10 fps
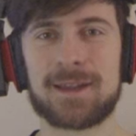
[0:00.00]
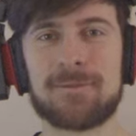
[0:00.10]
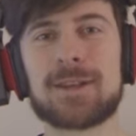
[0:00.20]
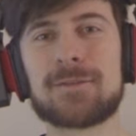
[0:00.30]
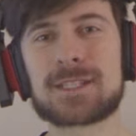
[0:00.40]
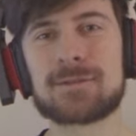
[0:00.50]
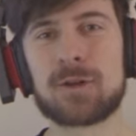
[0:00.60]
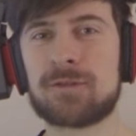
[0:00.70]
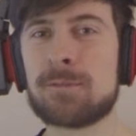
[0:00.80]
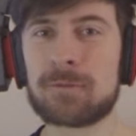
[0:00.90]
Wenn ihr wissen
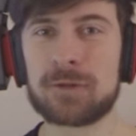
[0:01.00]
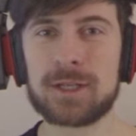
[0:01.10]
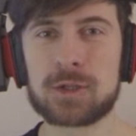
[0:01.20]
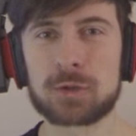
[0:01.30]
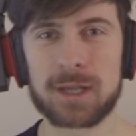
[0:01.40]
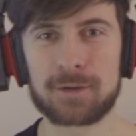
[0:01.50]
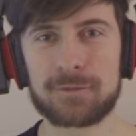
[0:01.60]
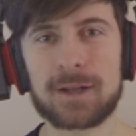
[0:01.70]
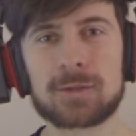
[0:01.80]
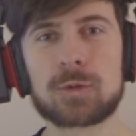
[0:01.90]
wollt, wie man für die Zucht einen
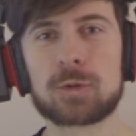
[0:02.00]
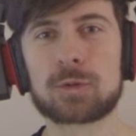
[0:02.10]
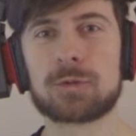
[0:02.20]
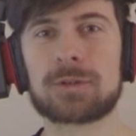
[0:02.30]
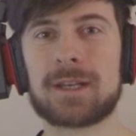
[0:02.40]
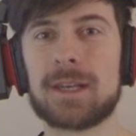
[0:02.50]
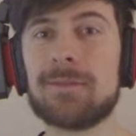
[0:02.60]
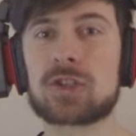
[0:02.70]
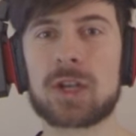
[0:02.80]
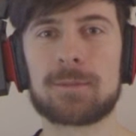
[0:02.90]
Fatumknoten und einen
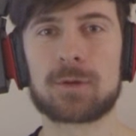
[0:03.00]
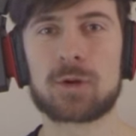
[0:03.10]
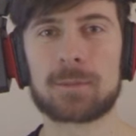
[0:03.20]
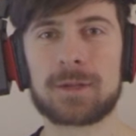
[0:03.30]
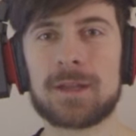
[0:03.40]
Ewigstein bekommt,